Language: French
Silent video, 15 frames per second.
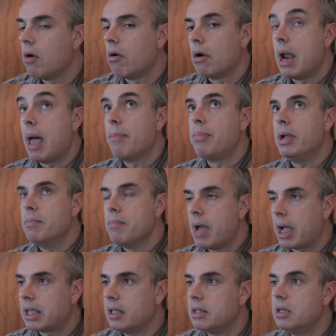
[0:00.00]
Alors, on l'a appelé le
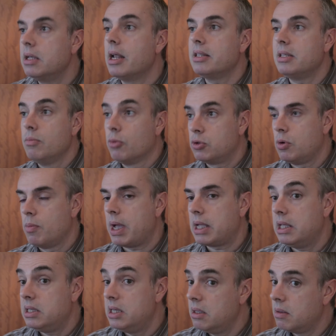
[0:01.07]
marketing, la dimension
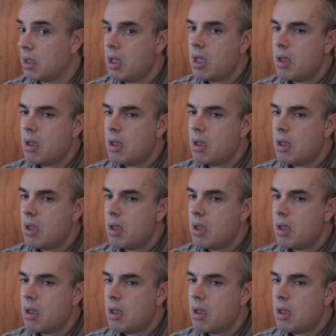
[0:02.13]
marketing,